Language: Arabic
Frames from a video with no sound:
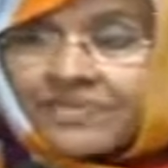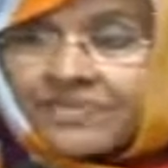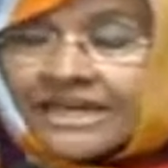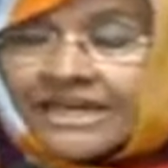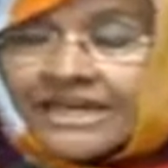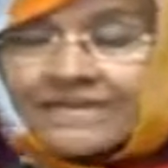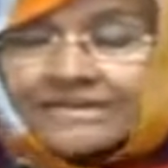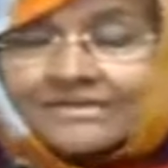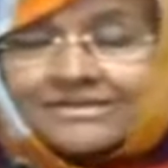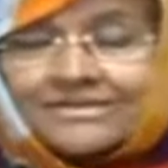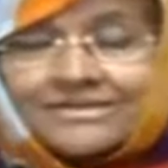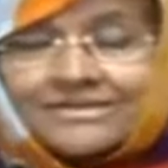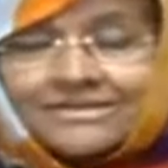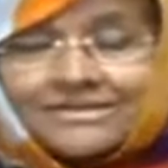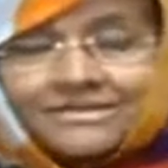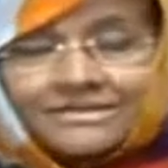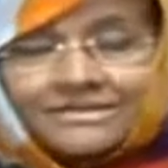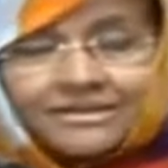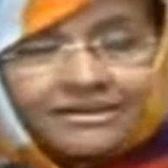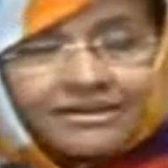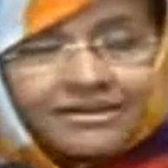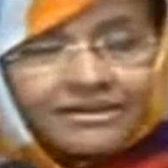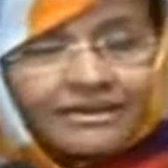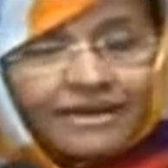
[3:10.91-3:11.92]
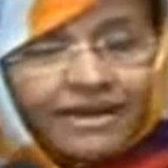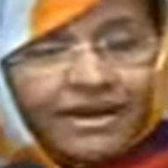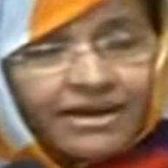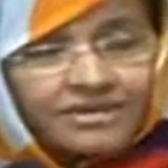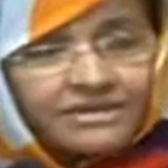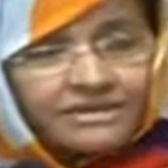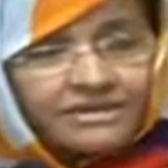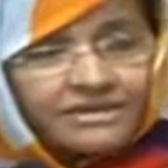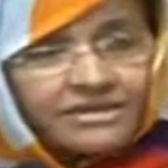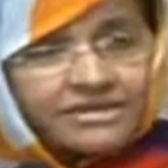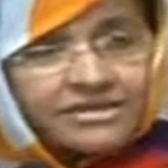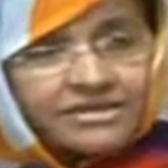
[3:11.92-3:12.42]
أدت إلى الحد
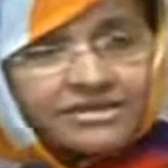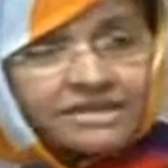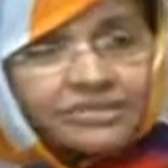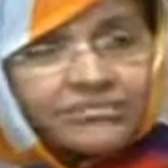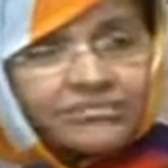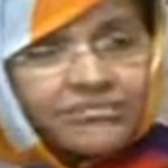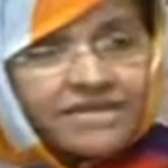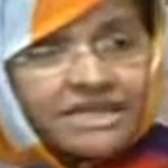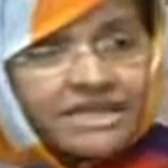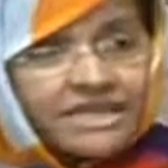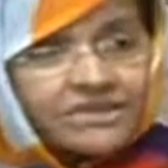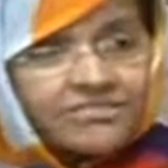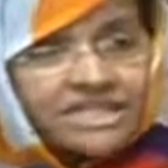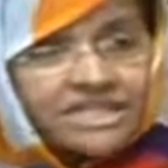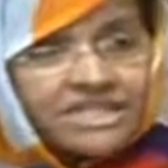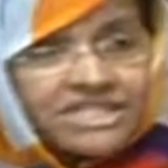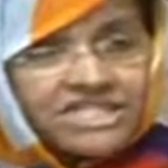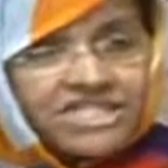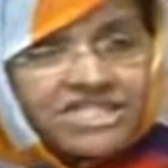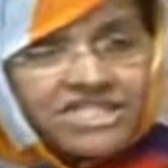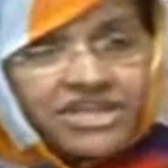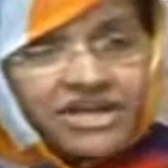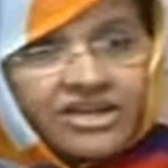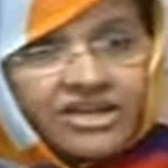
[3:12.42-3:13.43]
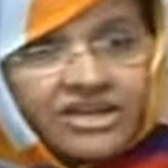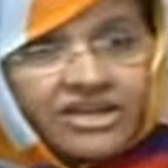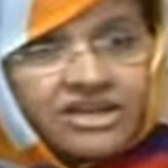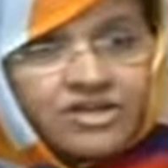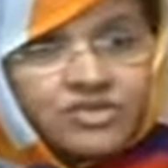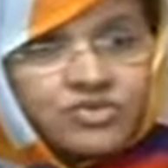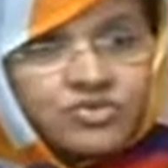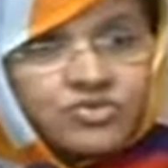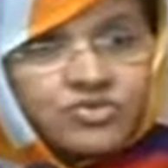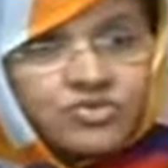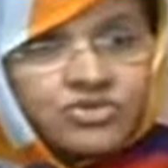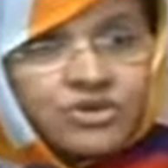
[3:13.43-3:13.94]
من من انتشار هاي
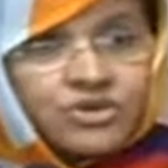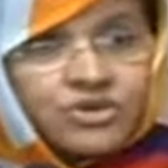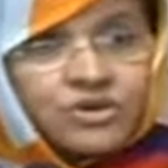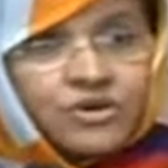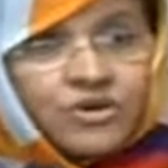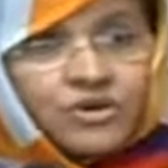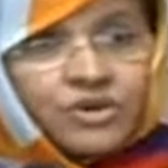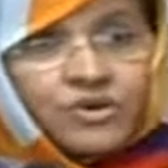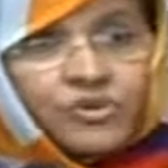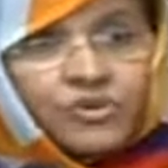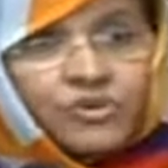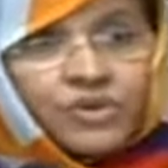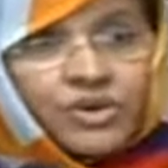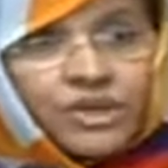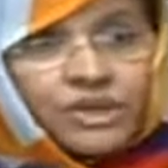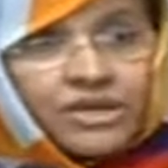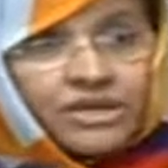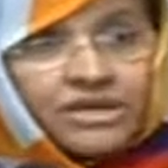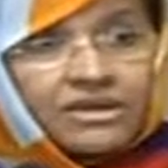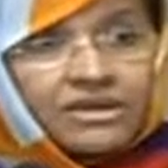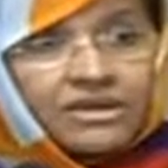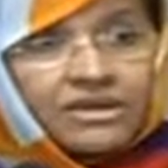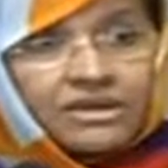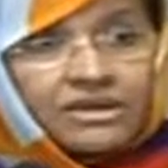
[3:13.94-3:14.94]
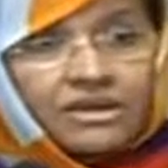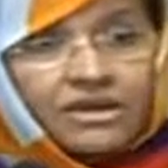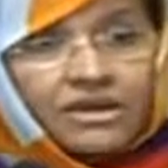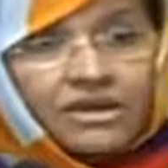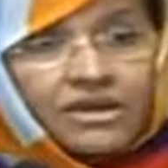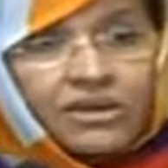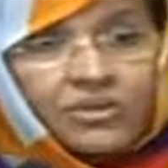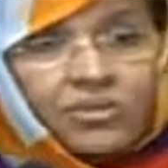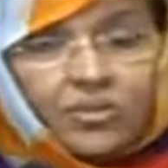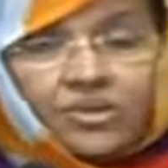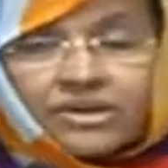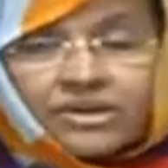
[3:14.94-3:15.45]
السوسه وهي
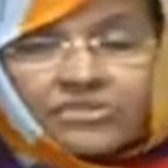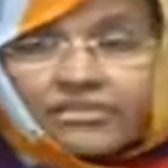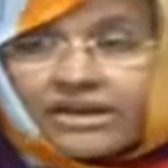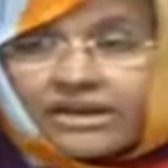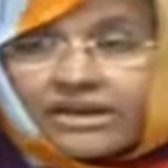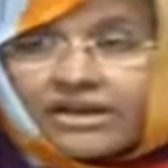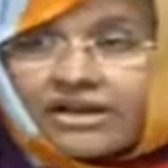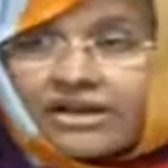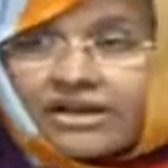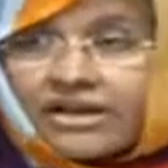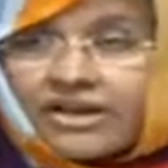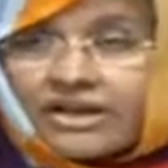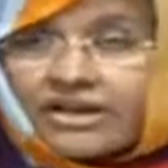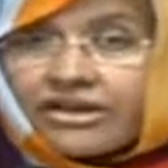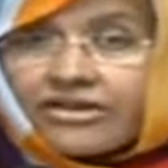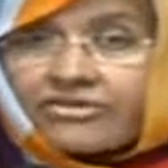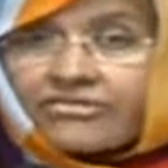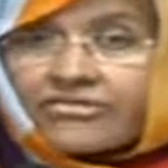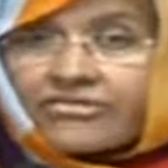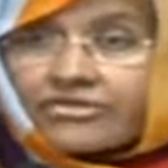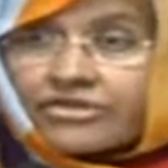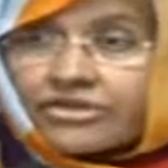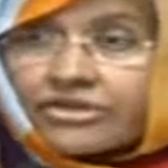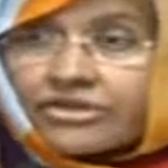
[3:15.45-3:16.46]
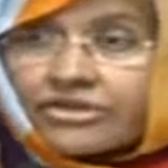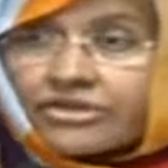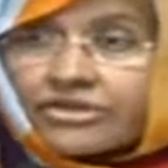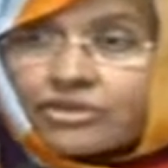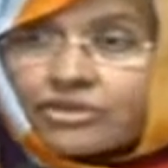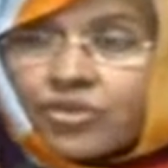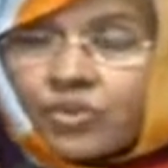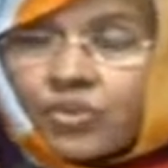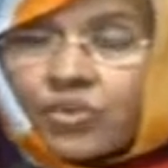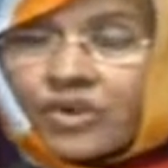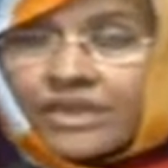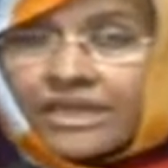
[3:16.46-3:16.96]
اول مره في
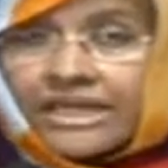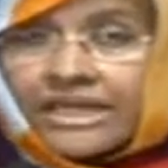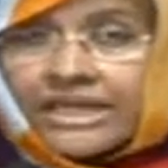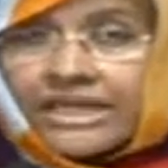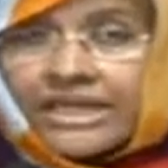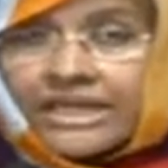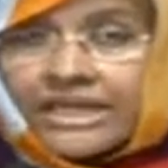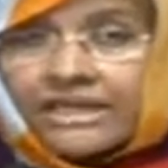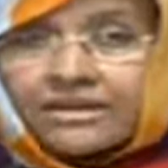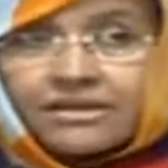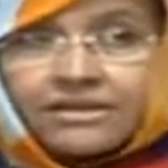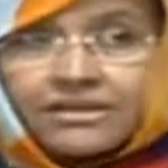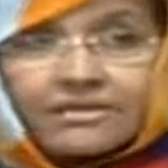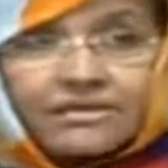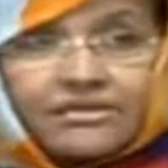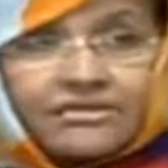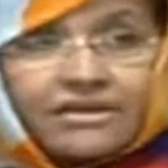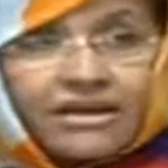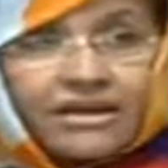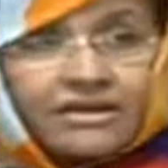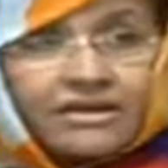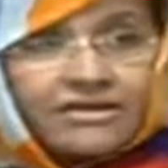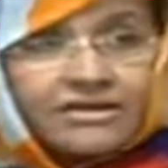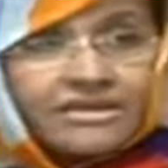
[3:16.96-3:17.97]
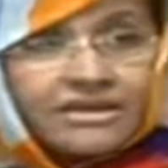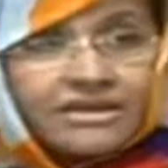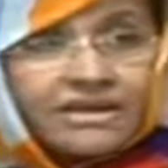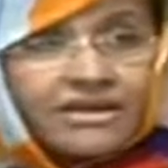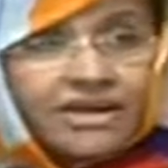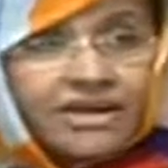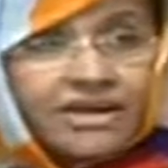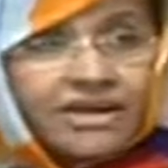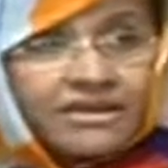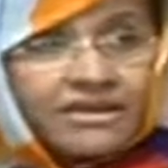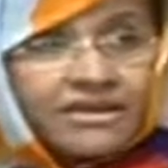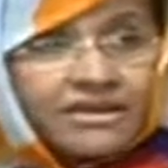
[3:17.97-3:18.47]
الدول اللي دخلتها
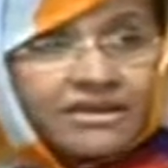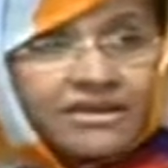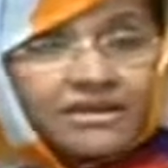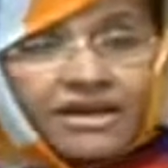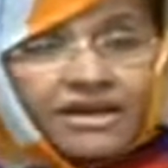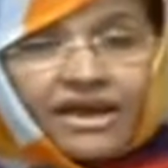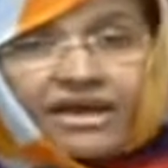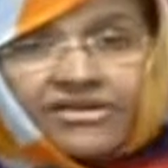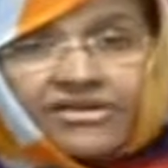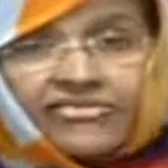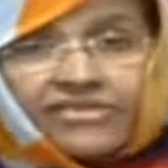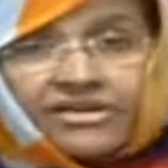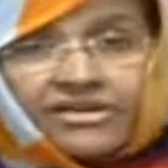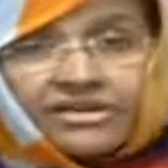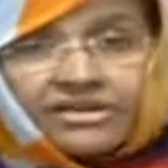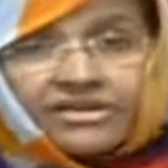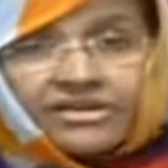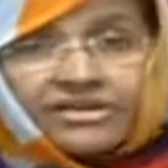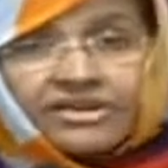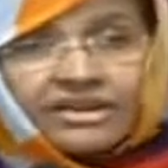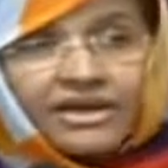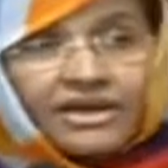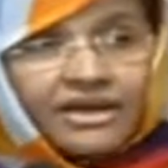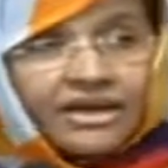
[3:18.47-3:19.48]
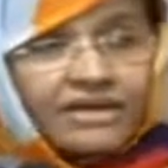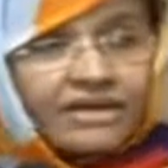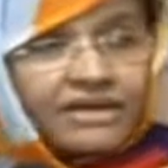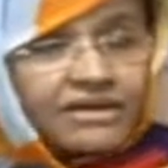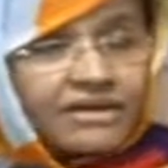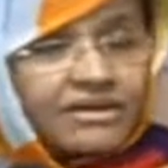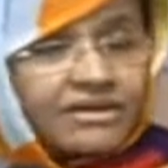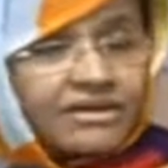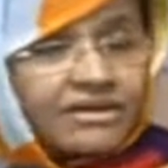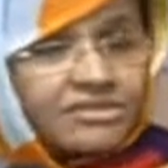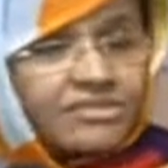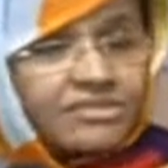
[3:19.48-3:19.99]
هذه الافه
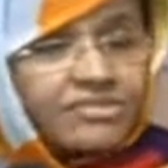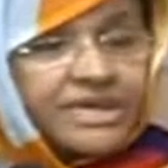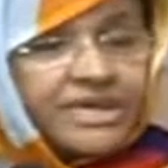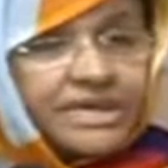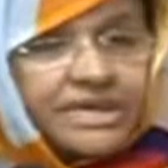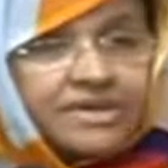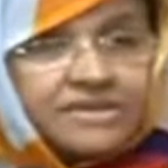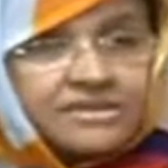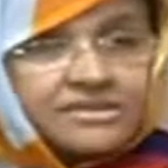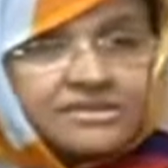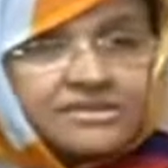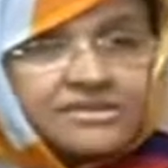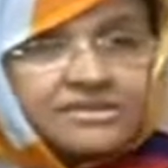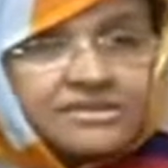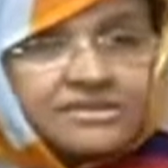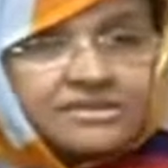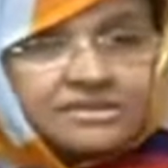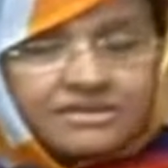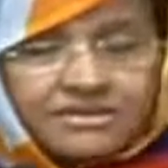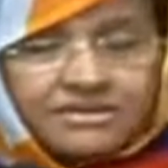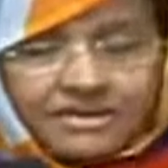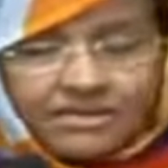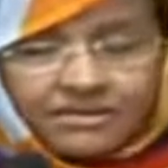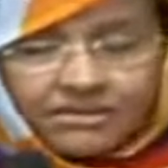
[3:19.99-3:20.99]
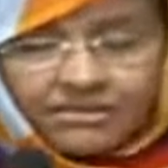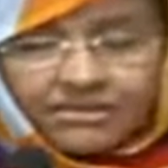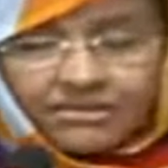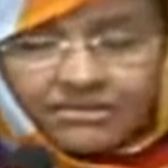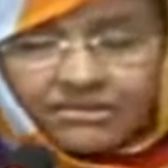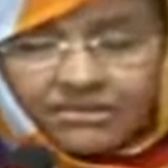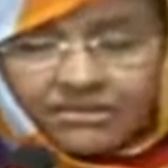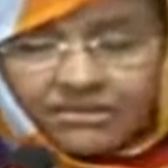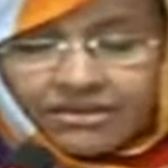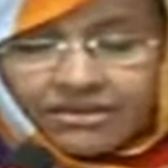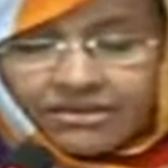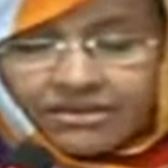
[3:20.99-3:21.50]
عنها تمكنت عن
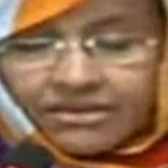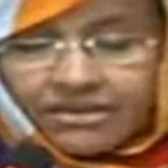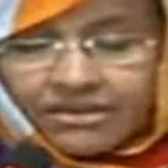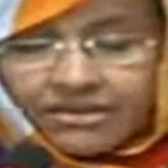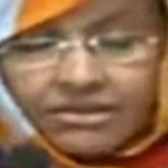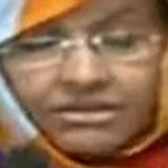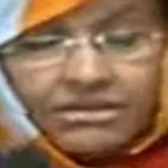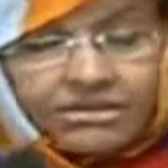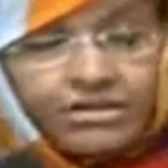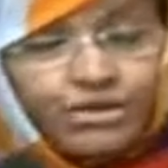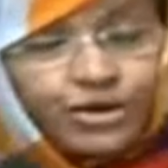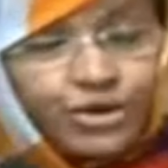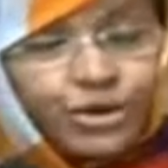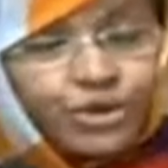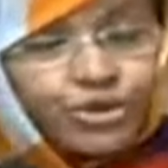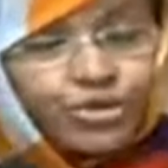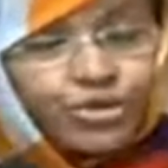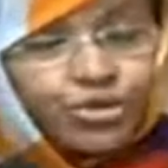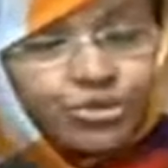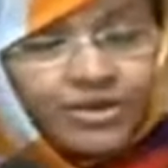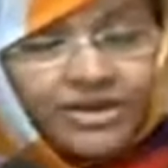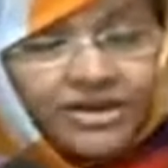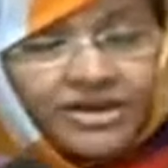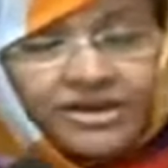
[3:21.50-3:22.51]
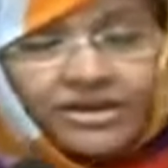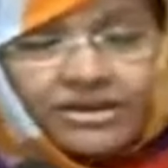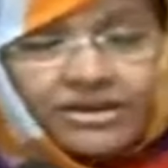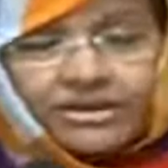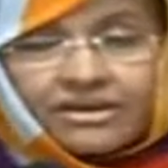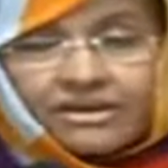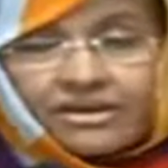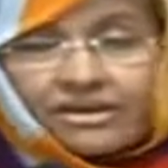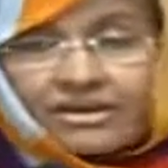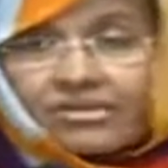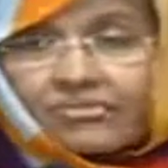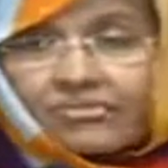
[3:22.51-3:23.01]
نحدوا منها
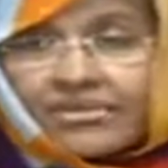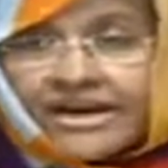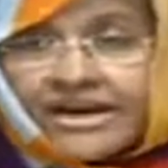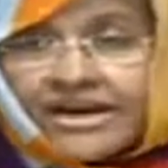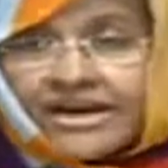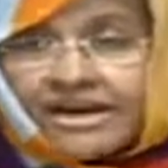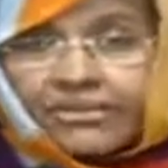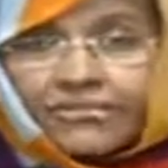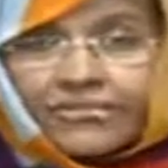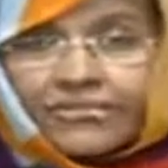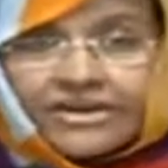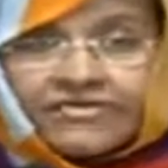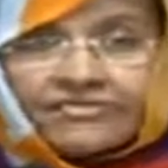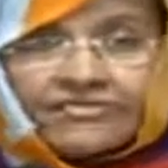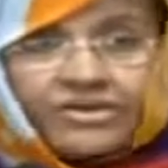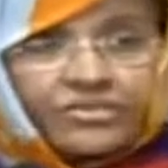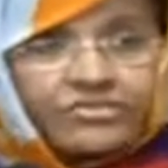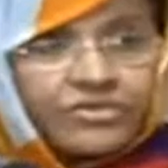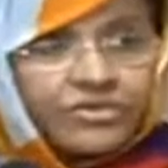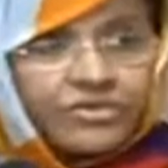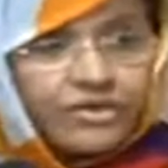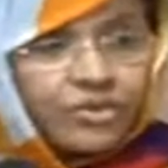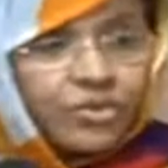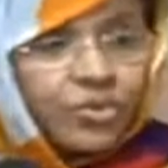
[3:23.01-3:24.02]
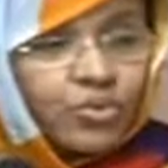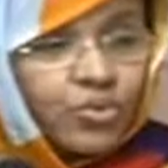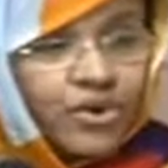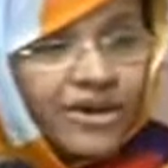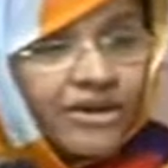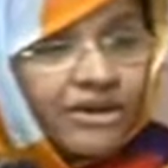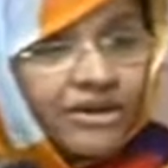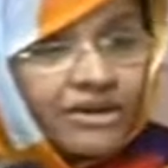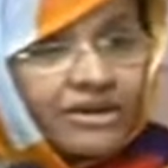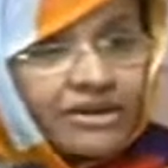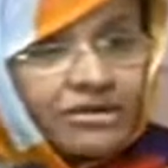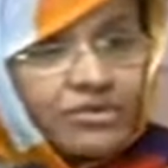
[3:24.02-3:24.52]
بالرغم من فم دول
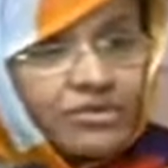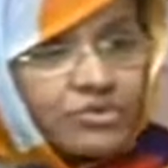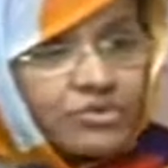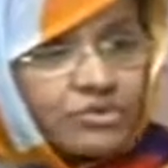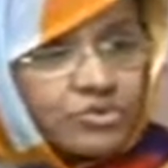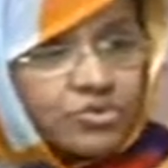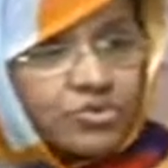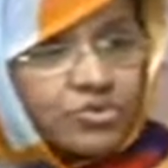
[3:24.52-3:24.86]
اخرى تقدر تعود